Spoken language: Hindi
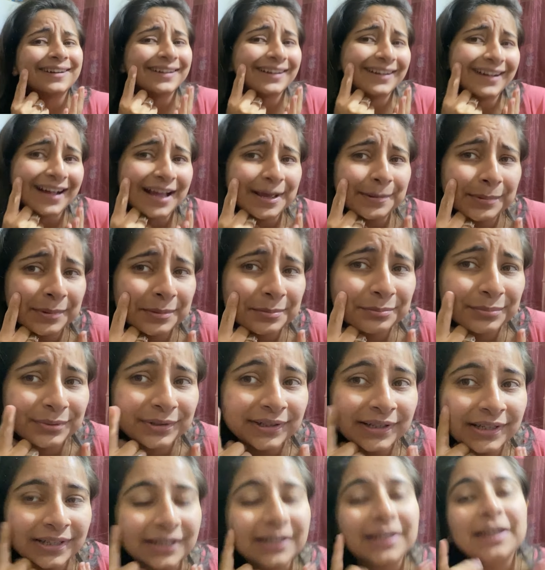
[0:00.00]
हाई पिम्पल
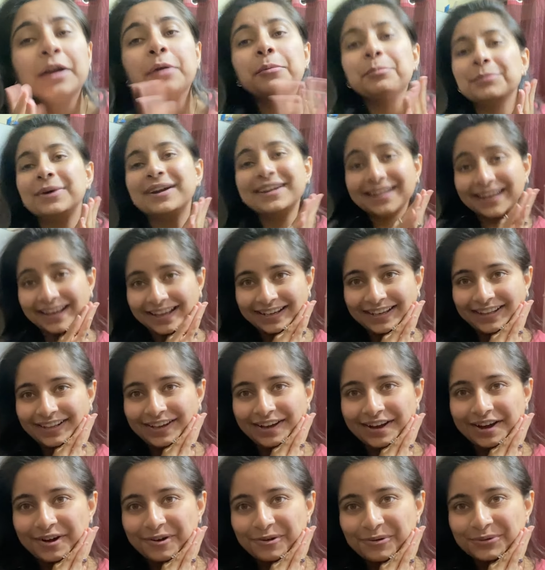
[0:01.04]
बट एनी
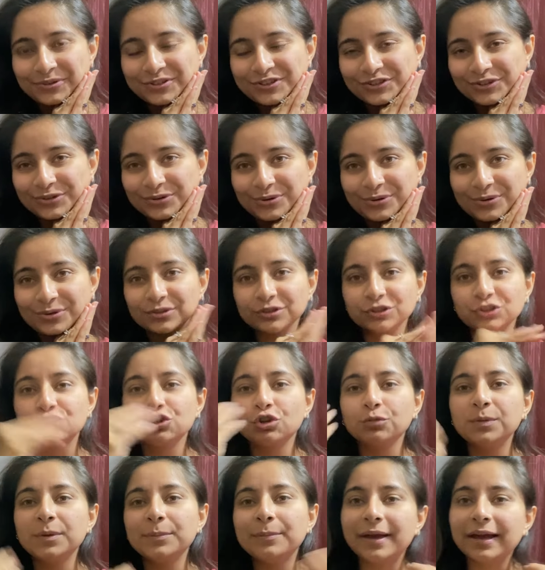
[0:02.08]
हाउ सो जो
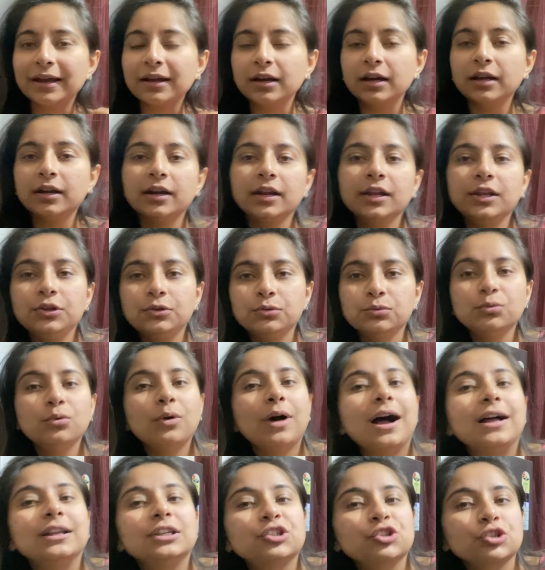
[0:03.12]
भी मैं कर रही हूँ
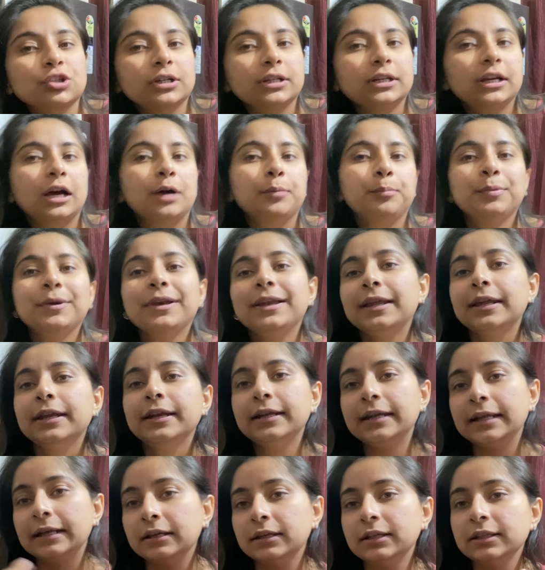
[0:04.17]
आजकल अपने
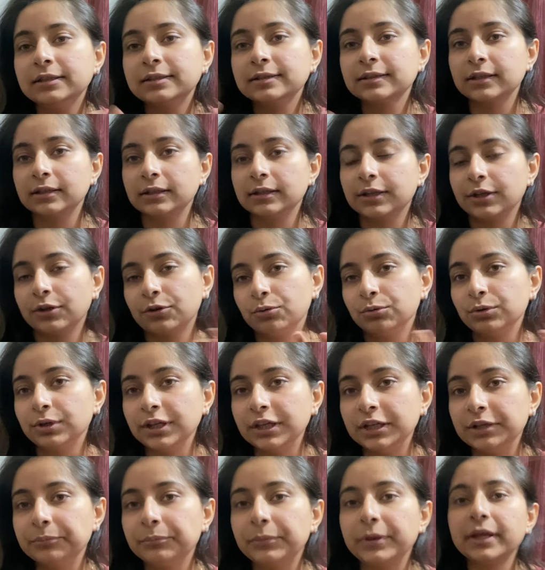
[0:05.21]
डेली स्किन केयर
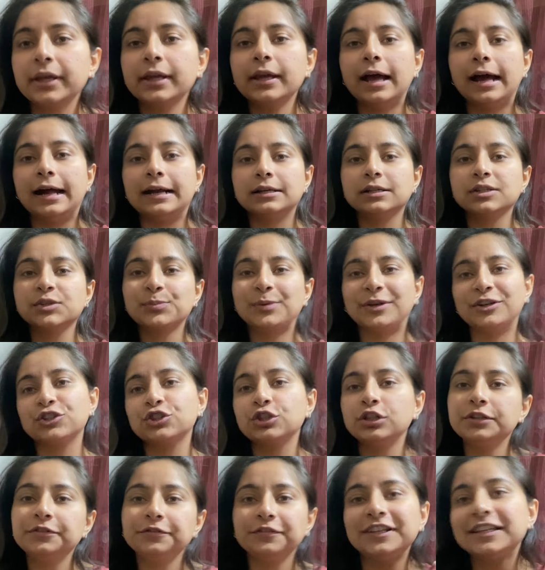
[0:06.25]
रूटीन में एंड
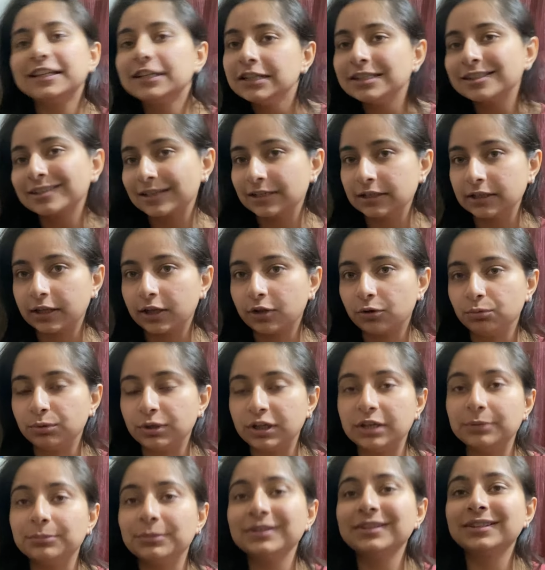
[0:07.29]
स्पेशली वीकली स्किन केयर
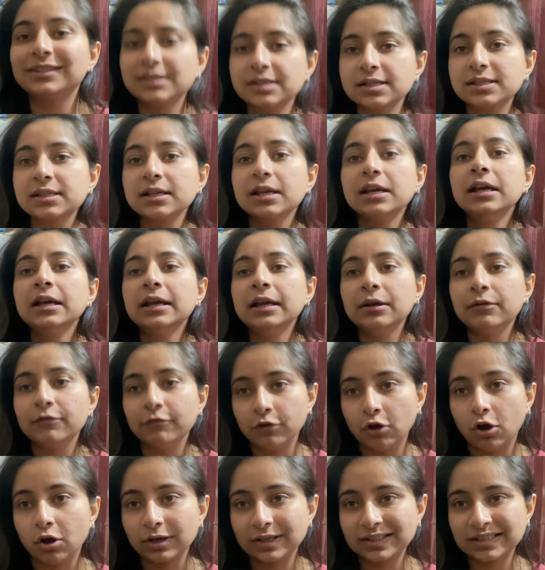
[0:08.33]
रूटीन में दिस
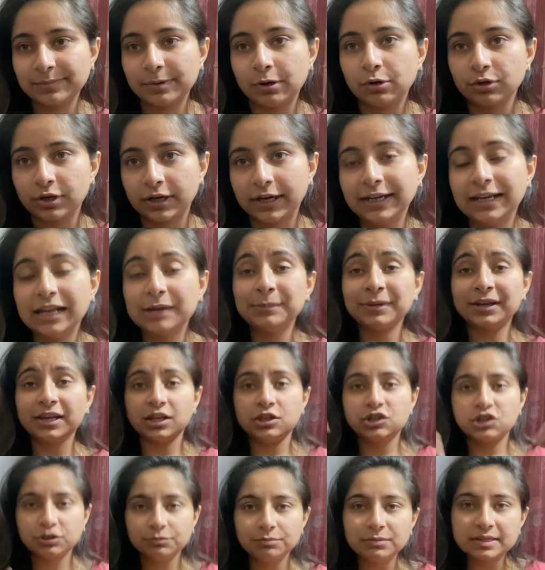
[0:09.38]
ब्लॉग इज अबाउट इट एंड मैं
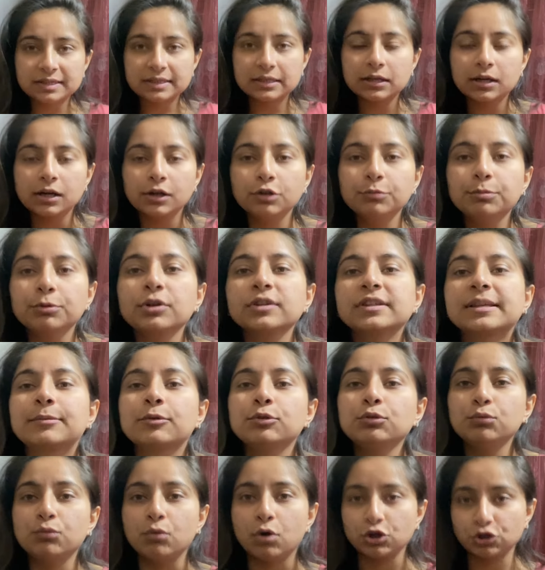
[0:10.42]
किचन में इसलिए खड़ी बिकॉज आई एम
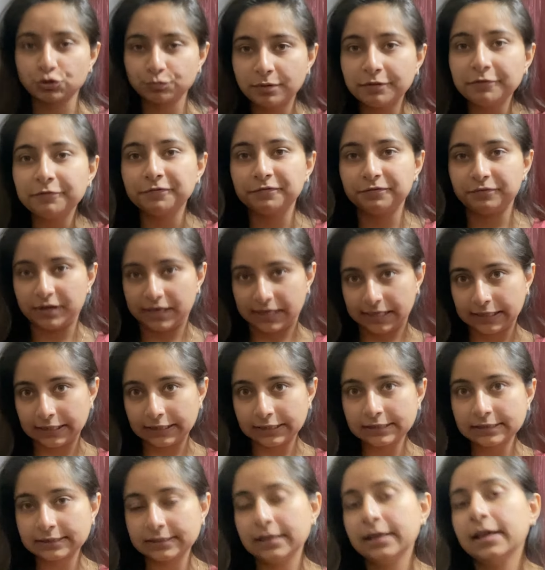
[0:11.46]
वॉश माई
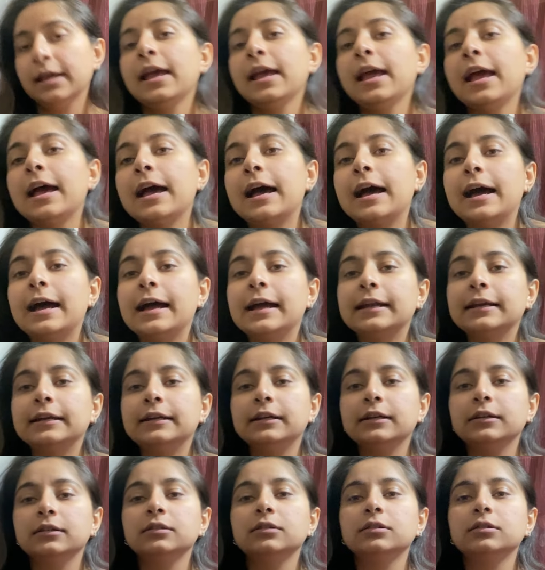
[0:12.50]
फेस एंड
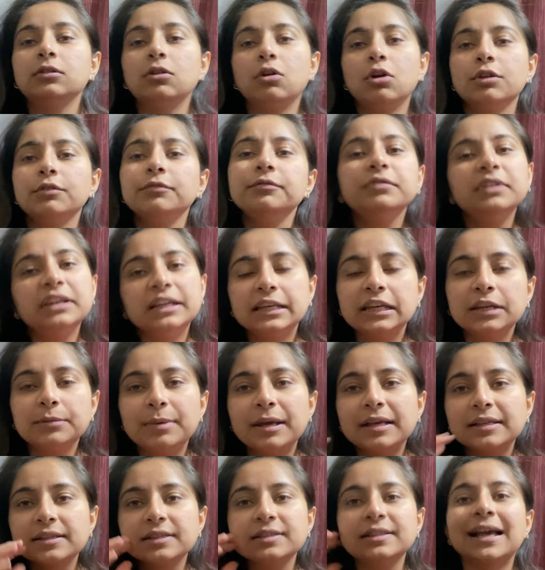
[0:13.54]
ऑन वीकली
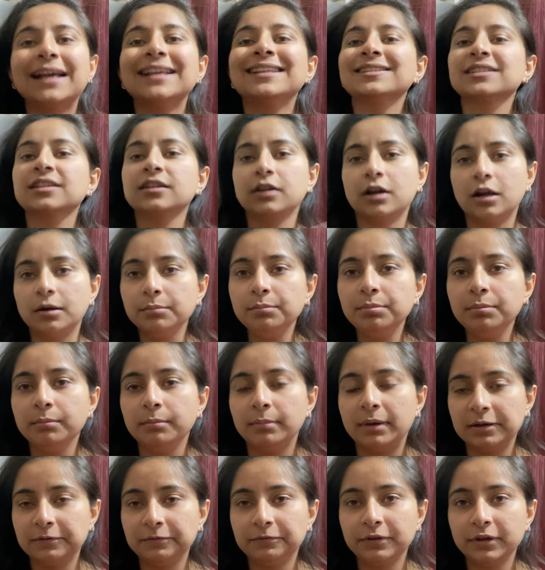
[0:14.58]
बेसिस आई स्क्रब
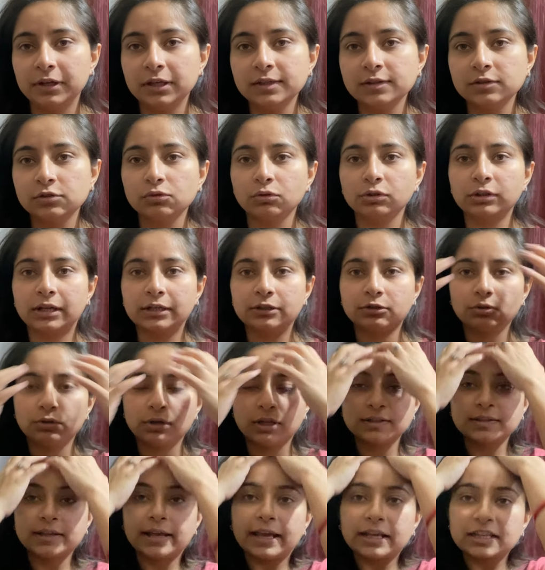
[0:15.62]
माई फेस सो दैट थोड़ा
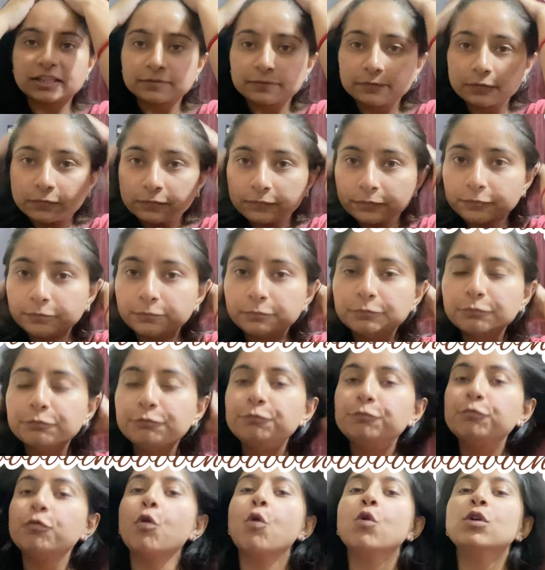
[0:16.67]
सा
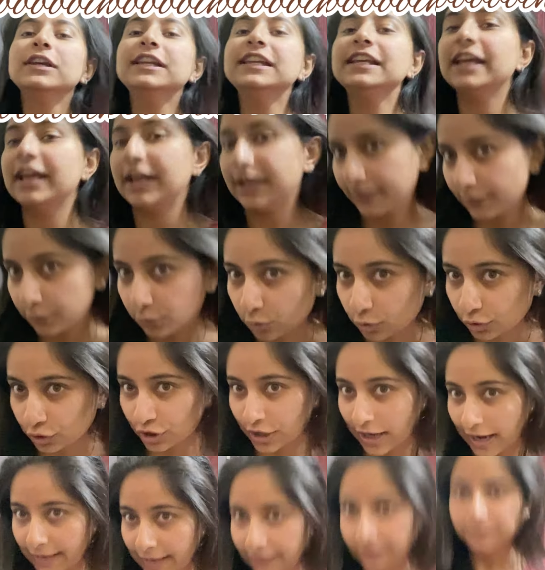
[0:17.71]
एक्सपोलिएट हो
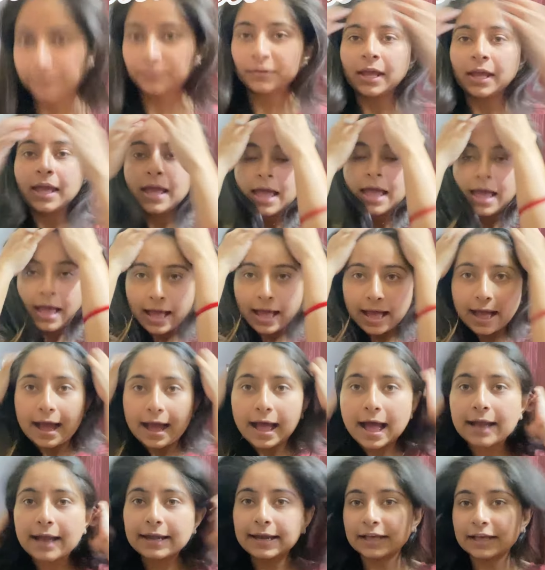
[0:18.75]
जाए
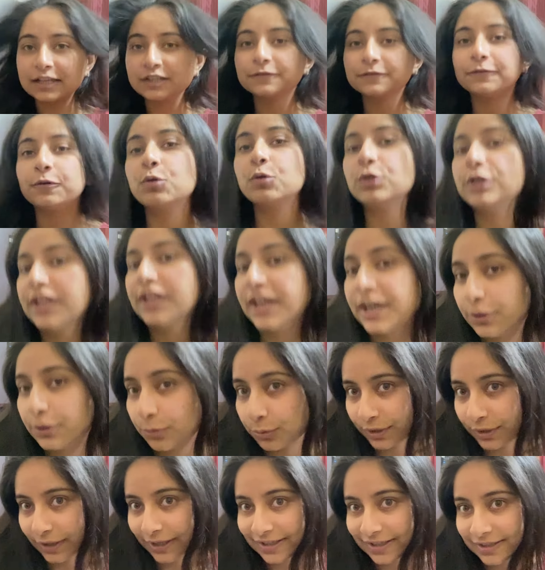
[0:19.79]
एंड एक्सफोलिएट
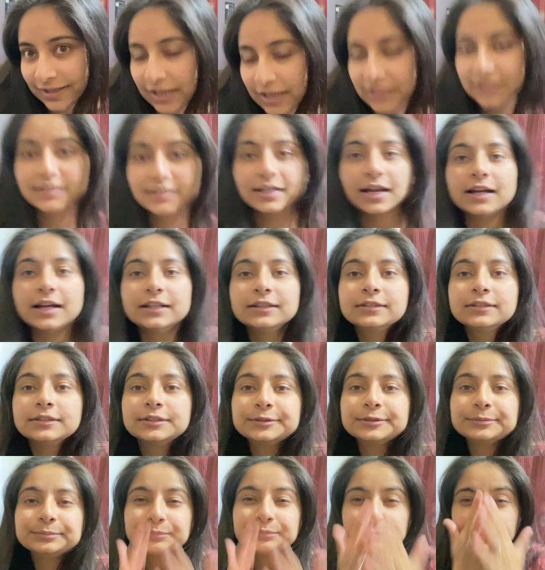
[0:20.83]
होने के साथ साथ
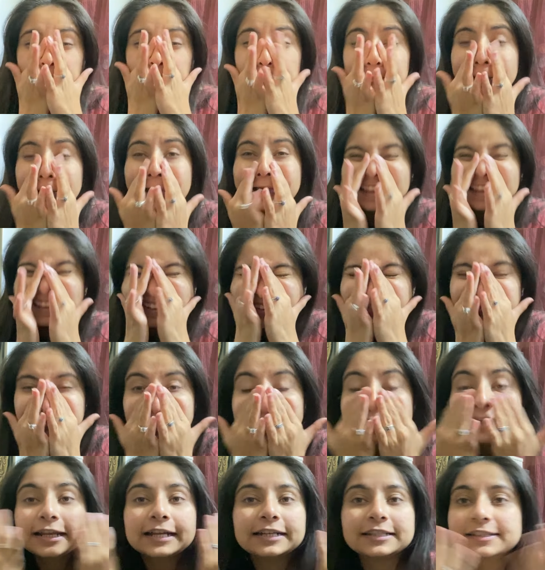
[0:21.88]
ये ब्लैक हेड
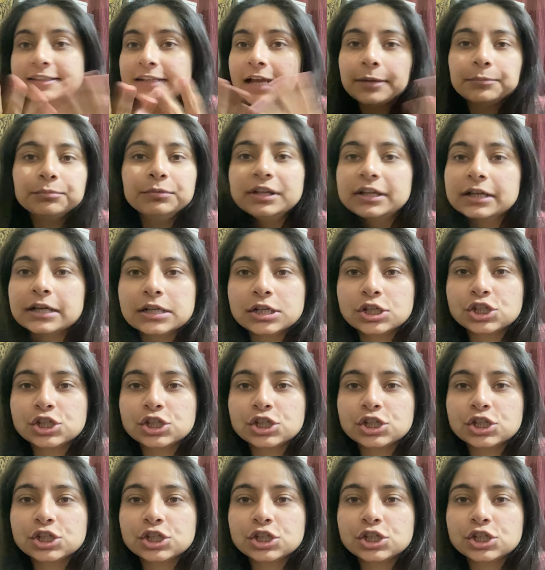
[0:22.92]
वाइट हेड्स टाइप निकल